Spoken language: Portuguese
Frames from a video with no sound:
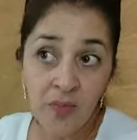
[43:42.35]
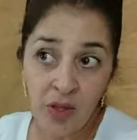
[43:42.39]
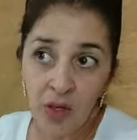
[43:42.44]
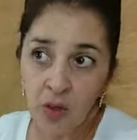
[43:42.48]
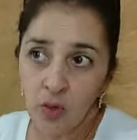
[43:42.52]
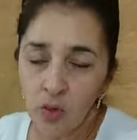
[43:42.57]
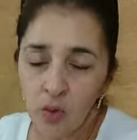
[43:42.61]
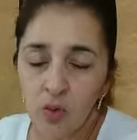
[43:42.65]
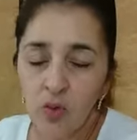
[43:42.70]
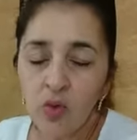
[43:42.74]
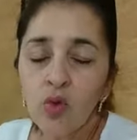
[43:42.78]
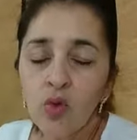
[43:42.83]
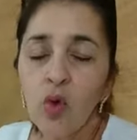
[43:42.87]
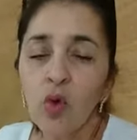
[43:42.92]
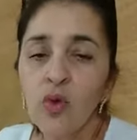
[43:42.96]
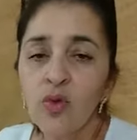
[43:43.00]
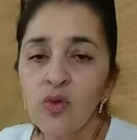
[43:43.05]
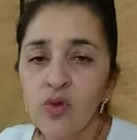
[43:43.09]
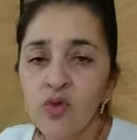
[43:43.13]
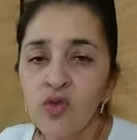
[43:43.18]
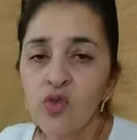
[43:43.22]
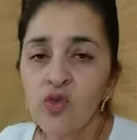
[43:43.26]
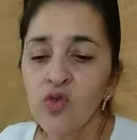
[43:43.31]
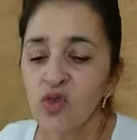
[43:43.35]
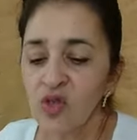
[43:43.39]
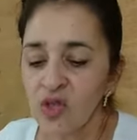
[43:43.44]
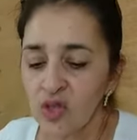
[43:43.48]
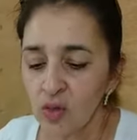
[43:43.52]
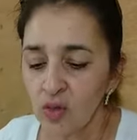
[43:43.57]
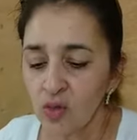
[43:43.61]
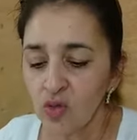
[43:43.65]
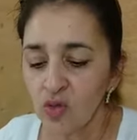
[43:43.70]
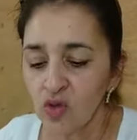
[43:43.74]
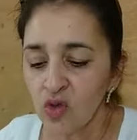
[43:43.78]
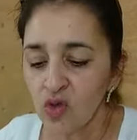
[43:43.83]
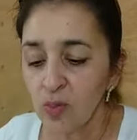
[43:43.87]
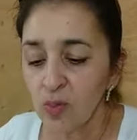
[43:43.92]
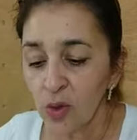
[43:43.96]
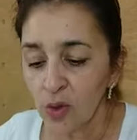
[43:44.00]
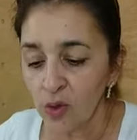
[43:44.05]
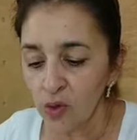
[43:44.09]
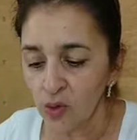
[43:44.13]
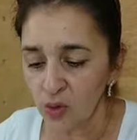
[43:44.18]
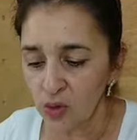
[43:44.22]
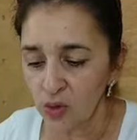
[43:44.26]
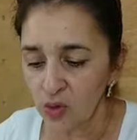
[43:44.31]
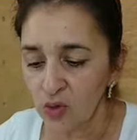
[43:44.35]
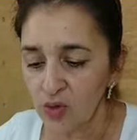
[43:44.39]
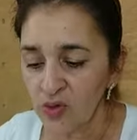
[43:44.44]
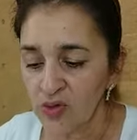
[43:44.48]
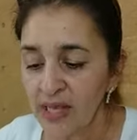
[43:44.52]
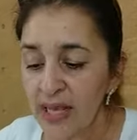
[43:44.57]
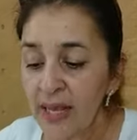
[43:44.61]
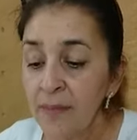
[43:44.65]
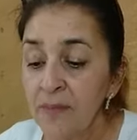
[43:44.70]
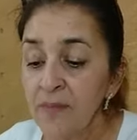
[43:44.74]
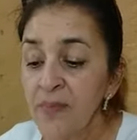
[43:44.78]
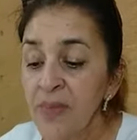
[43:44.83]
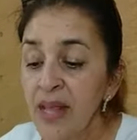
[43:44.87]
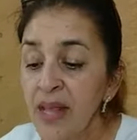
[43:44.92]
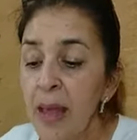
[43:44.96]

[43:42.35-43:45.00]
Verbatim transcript: com todos os, os produtos, né?